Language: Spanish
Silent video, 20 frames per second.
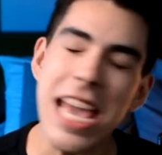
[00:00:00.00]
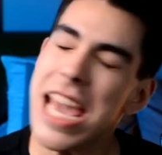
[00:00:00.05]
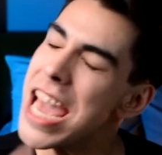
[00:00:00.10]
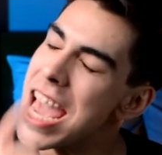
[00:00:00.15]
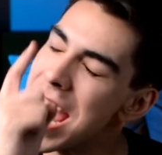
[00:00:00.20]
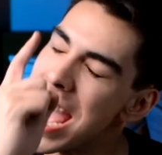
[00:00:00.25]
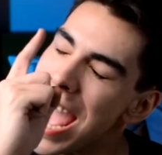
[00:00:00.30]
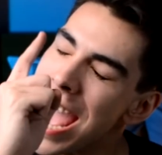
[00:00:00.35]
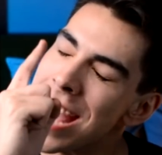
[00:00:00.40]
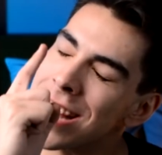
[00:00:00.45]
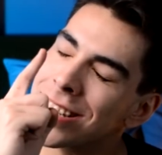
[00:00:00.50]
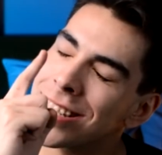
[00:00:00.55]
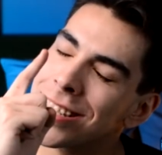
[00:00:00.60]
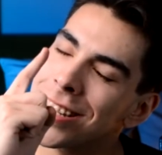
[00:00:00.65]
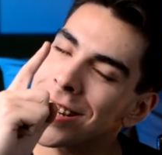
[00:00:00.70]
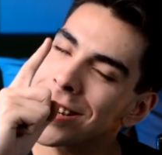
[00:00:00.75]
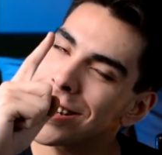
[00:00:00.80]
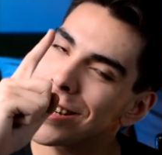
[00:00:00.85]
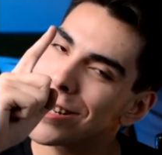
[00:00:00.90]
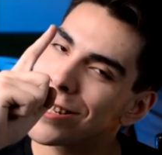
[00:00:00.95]
Y
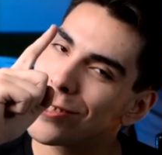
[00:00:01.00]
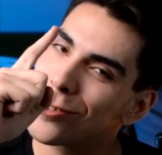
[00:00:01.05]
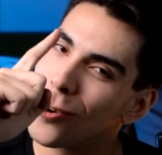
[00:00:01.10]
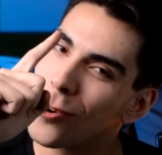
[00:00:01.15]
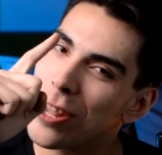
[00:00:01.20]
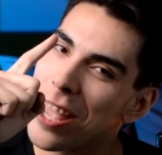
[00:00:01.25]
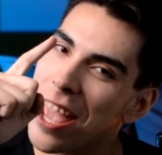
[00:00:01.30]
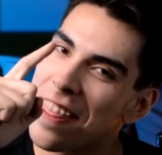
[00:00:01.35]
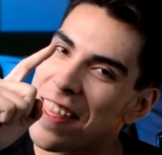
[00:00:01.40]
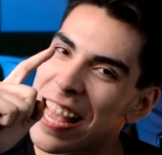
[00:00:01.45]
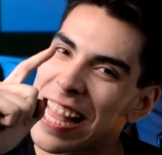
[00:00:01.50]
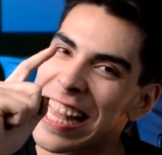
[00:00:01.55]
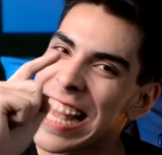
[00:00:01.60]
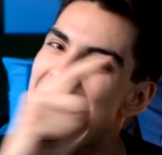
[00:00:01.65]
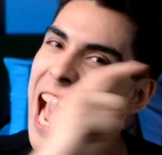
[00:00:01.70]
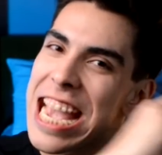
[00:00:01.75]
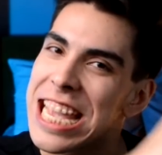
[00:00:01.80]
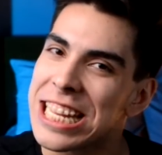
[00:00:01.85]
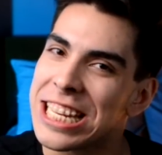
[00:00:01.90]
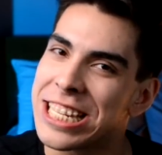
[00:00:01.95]
esta es la historia de
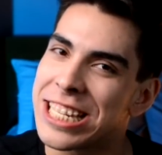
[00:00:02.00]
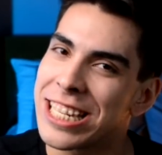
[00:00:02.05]
Kate,